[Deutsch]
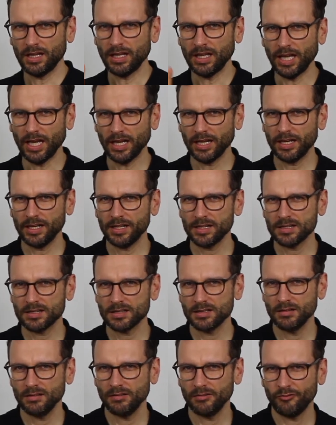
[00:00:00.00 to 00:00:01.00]

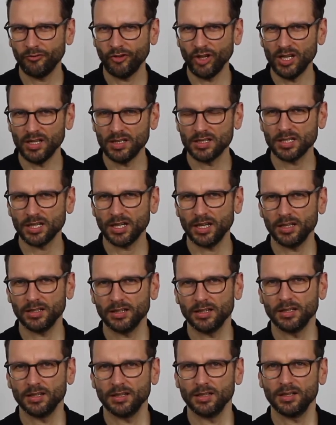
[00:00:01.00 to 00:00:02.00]
Ehrgeiz, Fähigkeit,
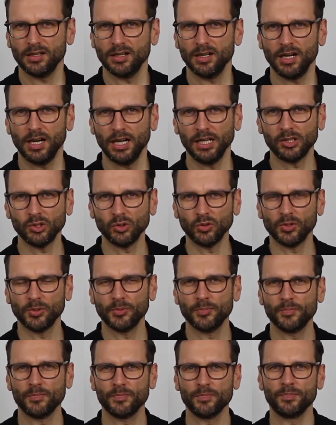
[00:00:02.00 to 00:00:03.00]
Haltung.
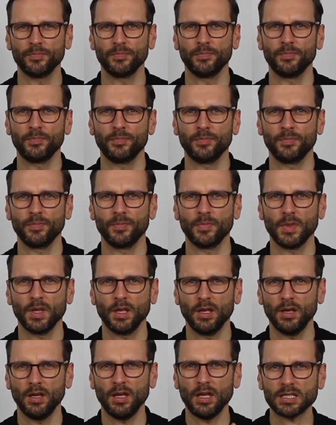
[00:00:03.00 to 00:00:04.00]

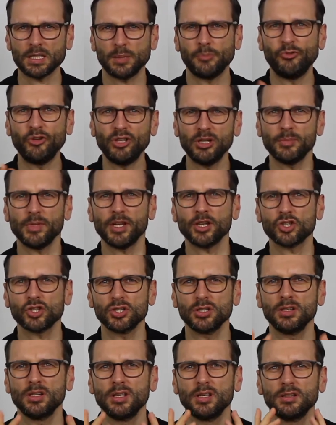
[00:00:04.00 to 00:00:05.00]
Es gibt viele
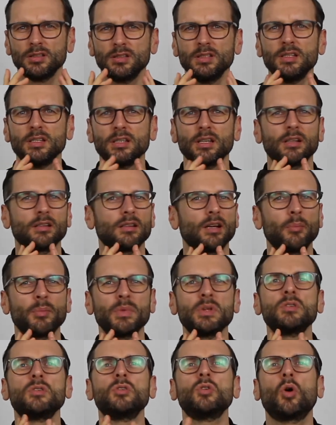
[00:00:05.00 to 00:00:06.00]
Menschen, die haben
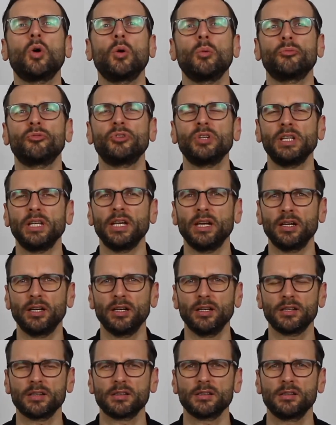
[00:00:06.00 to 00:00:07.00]
enorm viel
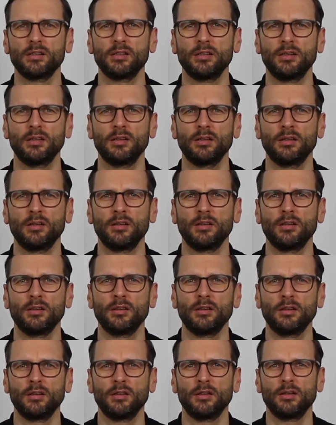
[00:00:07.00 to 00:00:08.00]
Ehrgeiz.
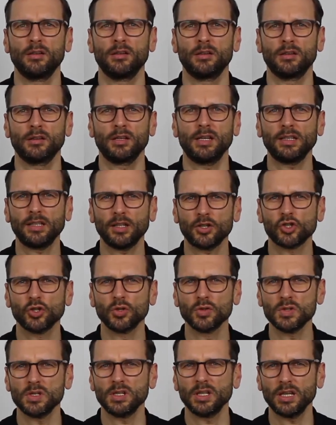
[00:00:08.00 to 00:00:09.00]
Geht dann
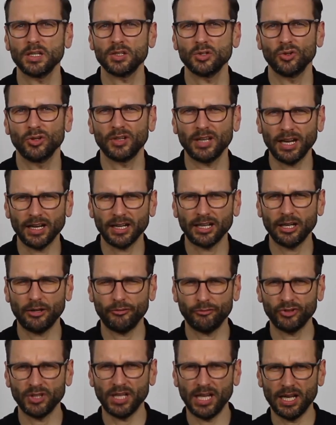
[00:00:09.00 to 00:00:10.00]
schon so in die Richtung
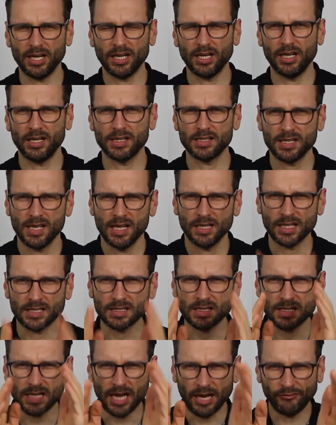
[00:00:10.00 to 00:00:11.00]
krankhaften Ehrgeiz, dass
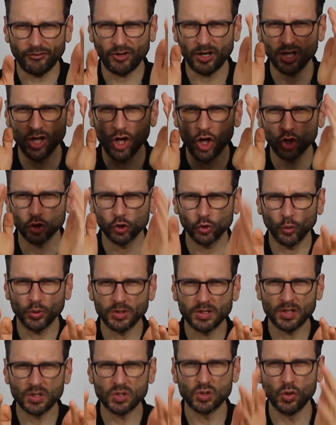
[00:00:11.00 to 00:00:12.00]
es einfach
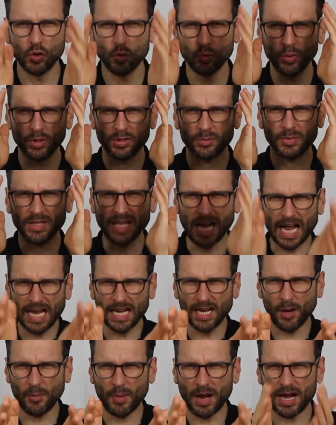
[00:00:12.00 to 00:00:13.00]
durchgezogen wird mit
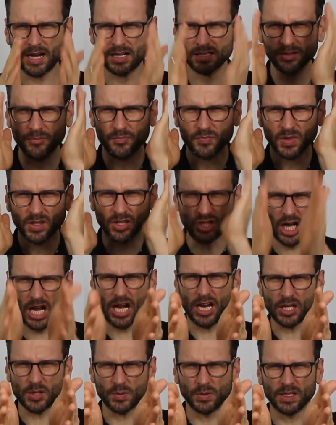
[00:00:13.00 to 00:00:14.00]
aller Macht,
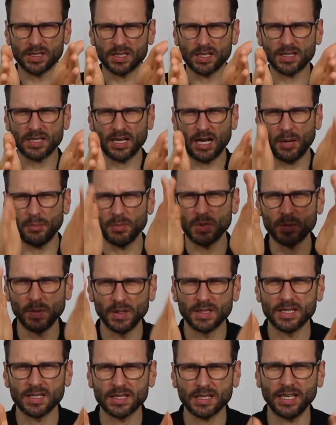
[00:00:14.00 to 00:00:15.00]
ja, ich will das jetzt haben, ich will
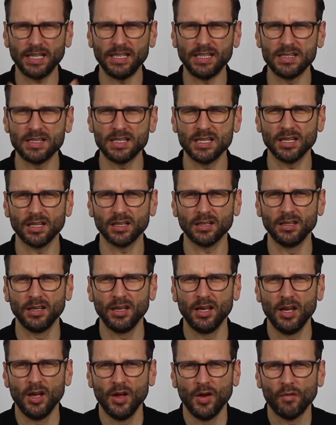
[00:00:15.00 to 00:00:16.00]
es jetzt realisieren. Und
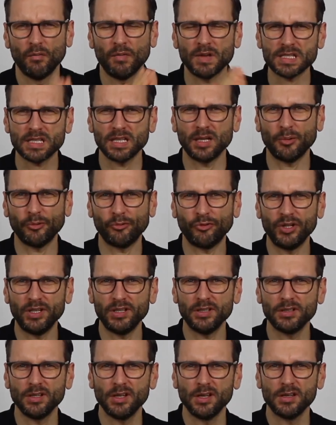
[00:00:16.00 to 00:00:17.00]
was dann aber
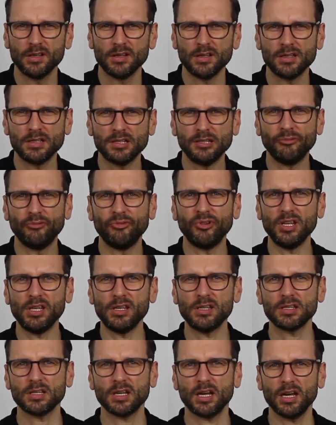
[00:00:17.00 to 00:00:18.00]
fehlt, ist die
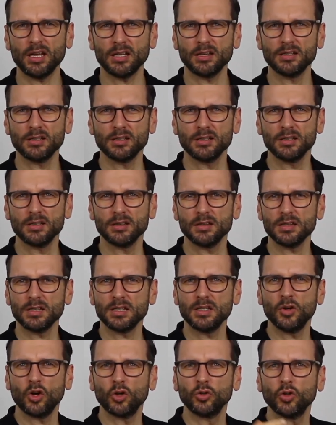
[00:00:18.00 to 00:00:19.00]
Fähigkeit,
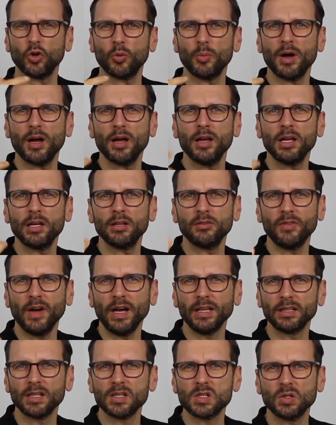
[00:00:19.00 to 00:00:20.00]
sich auch nochmal
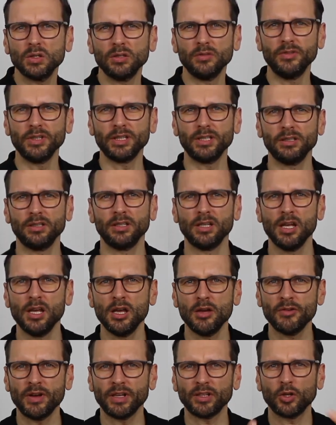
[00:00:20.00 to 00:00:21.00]
weiterzuentwickeln.
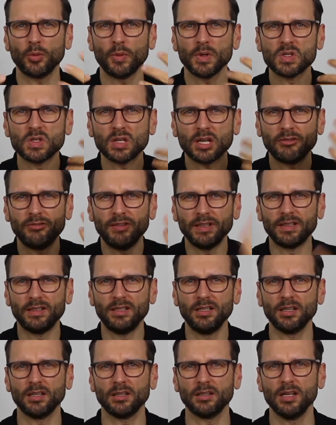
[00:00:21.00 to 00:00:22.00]
Vielleicht auch mal zu
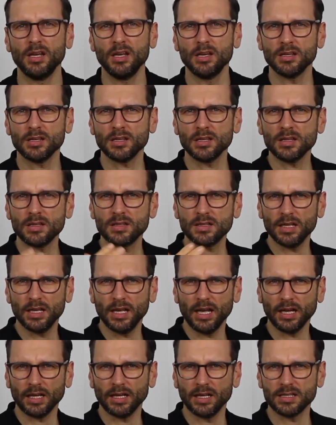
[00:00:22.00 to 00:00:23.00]
reflektieren, ist der
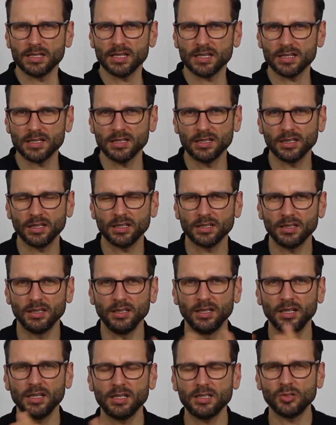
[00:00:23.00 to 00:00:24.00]
Ehrgeiz jetzt in die
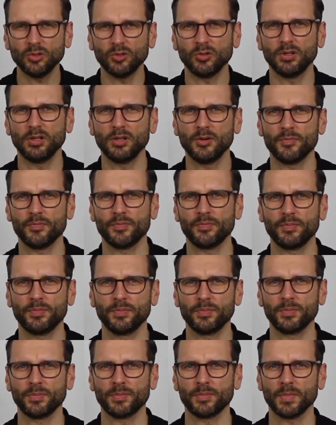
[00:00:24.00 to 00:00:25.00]
richtige Richtung
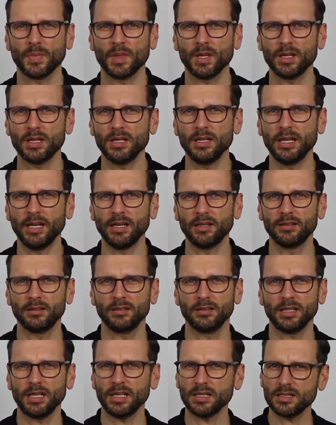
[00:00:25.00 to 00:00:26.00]
gelenkt?
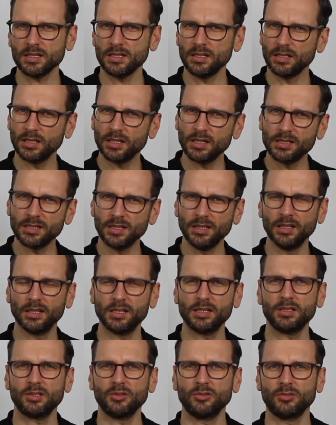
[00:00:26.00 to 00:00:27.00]
Geht es in die richtige
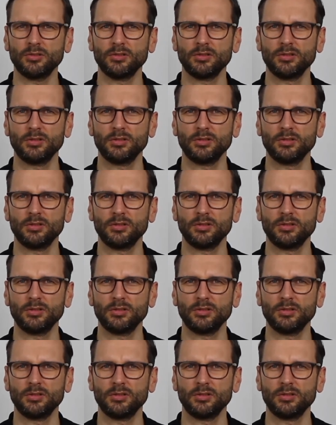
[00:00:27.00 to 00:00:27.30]
Richtung?